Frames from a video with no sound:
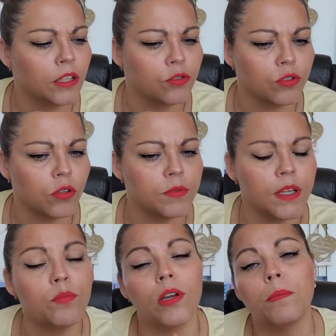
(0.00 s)
quelque chose
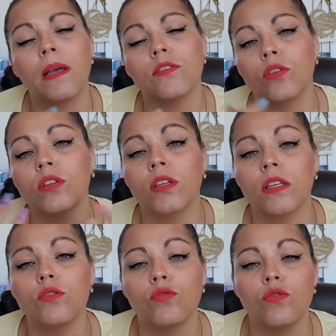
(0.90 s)
comme ça pour les personnes
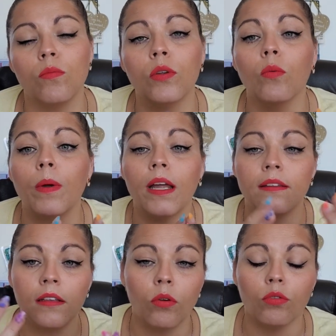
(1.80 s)
qui justement n'ont pas
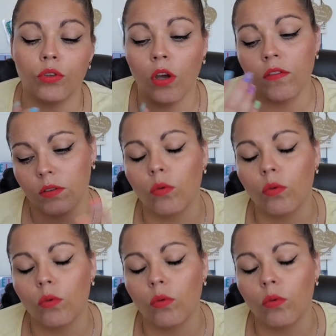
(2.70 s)
la taille dans le curve.